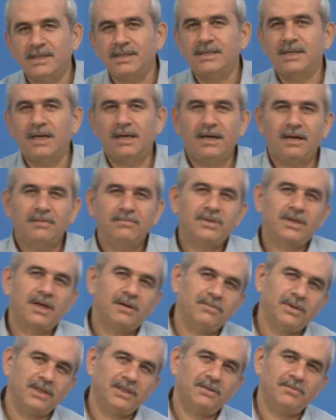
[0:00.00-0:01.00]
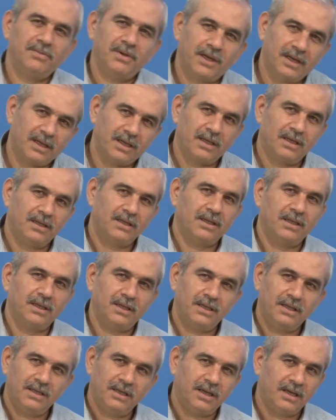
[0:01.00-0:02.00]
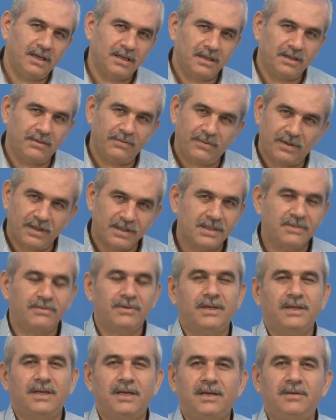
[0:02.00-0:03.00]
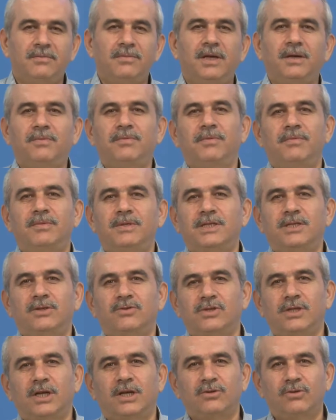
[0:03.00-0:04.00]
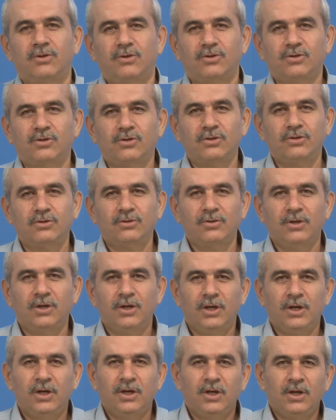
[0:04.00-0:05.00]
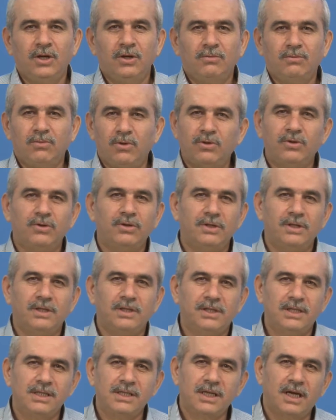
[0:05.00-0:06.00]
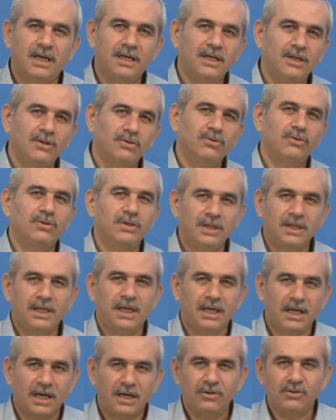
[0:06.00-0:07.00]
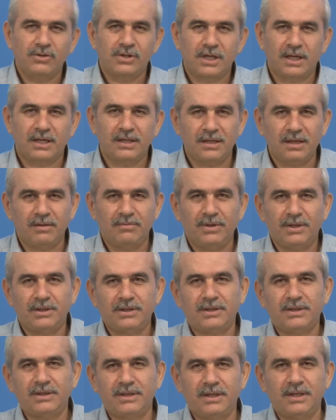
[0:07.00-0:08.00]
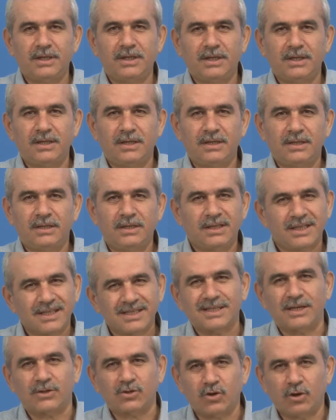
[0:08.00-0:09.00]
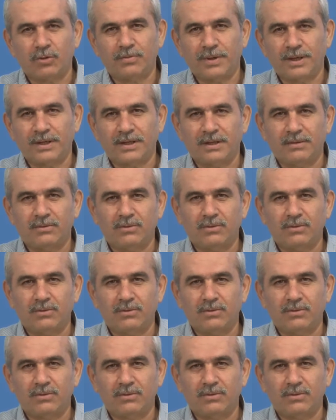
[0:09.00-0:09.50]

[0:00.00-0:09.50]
selamı, rahmeti, bereketi, inayeti, fazlı ve keremi hepimizin üzerine olsun. Bugün Risale-i Nur'un geneli üzerinde bir e, kısa sohbette